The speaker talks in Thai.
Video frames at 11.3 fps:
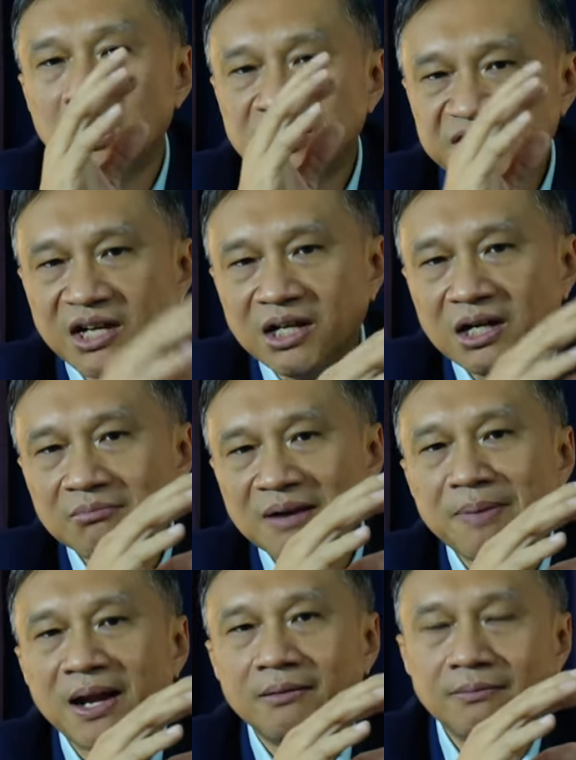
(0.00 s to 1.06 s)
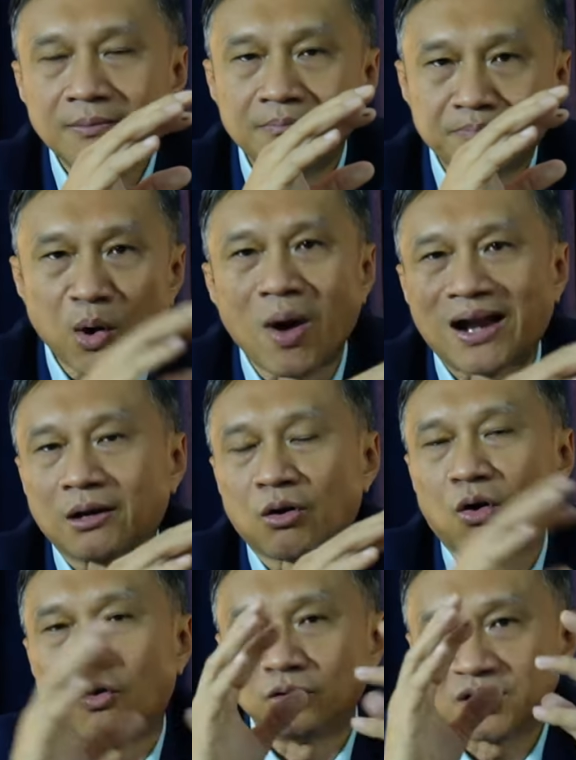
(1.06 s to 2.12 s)
เจนหนึ่งมันเป็นประวัติข
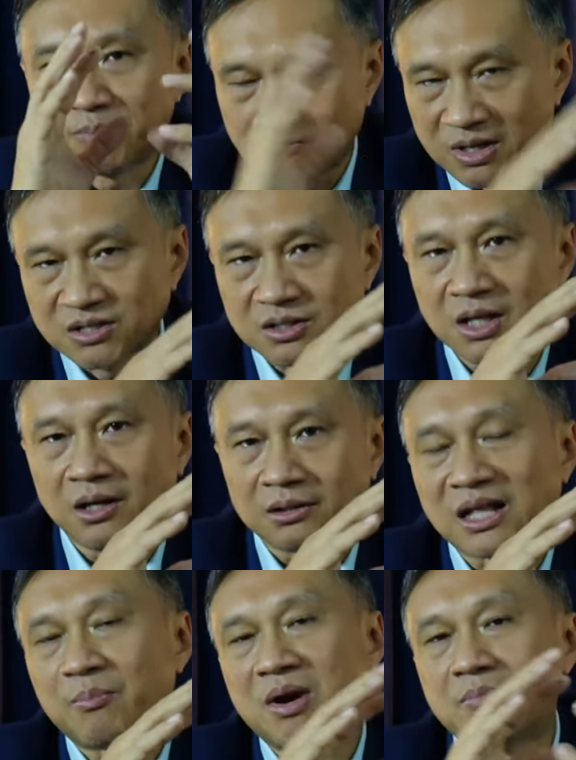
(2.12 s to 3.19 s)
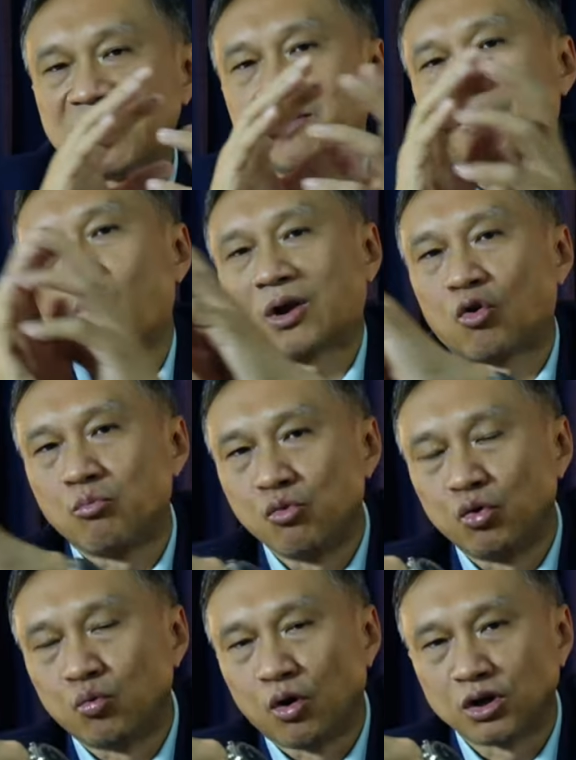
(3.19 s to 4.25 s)
อง Speedmaster แต่มันไม่ใช่ประวัติของ
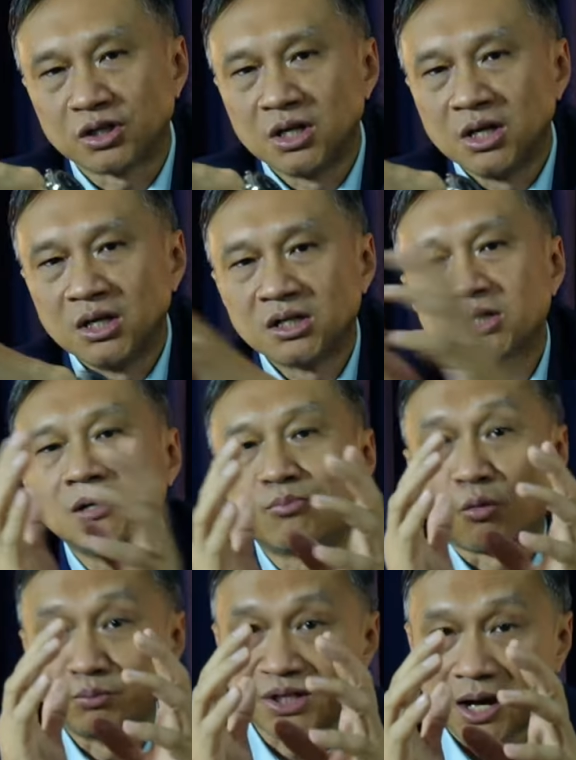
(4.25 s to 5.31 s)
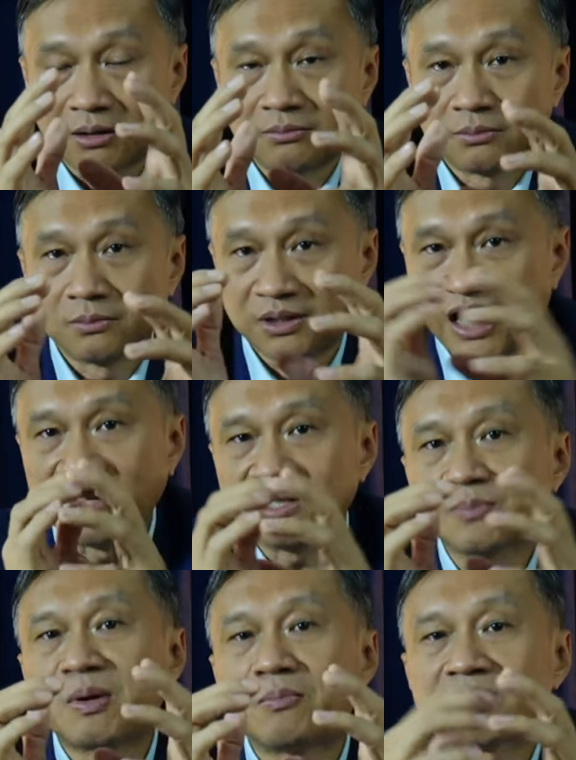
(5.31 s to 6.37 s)
Moonwatch ซึ่งผมจะเน้น
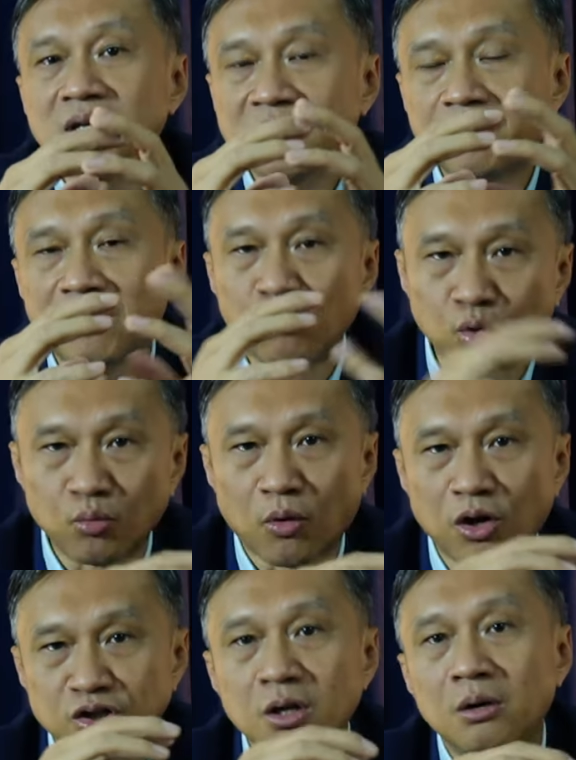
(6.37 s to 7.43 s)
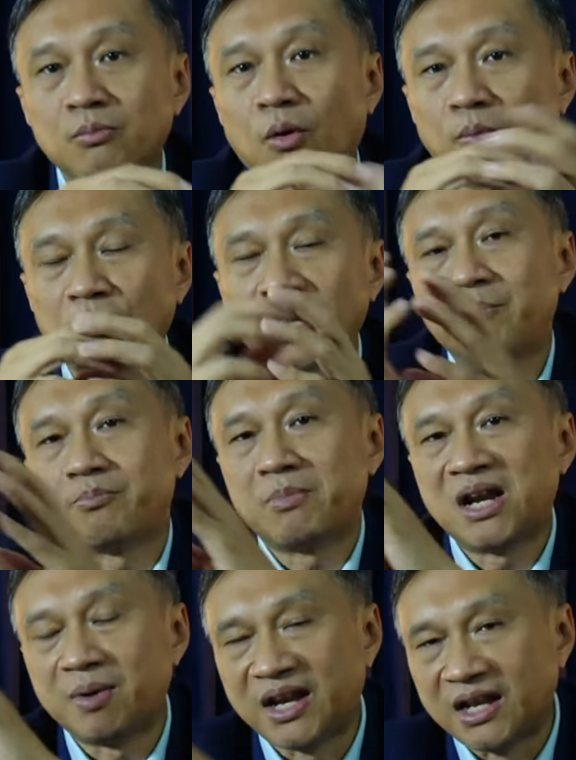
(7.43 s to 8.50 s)
Speedmaster ที่เป็น Moonwatch ผมก็เลยไม่
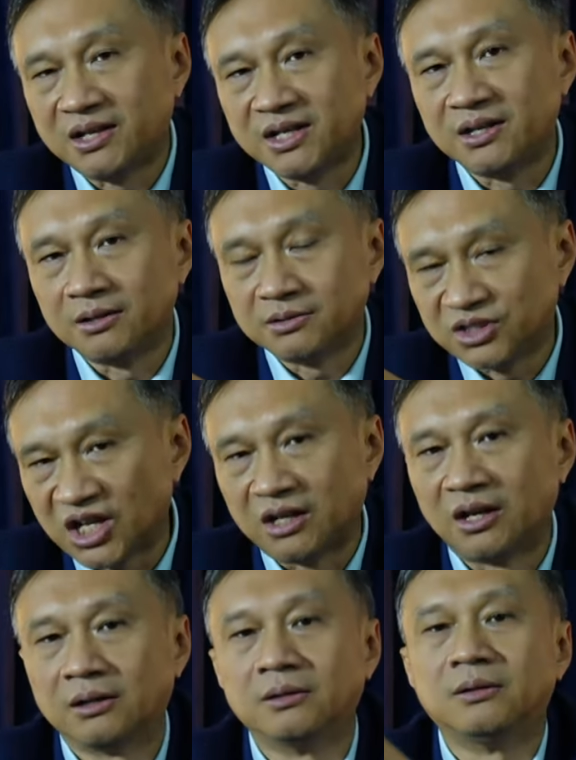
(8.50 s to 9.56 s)
ได้ไปเน้นที่เจนหนึ่ง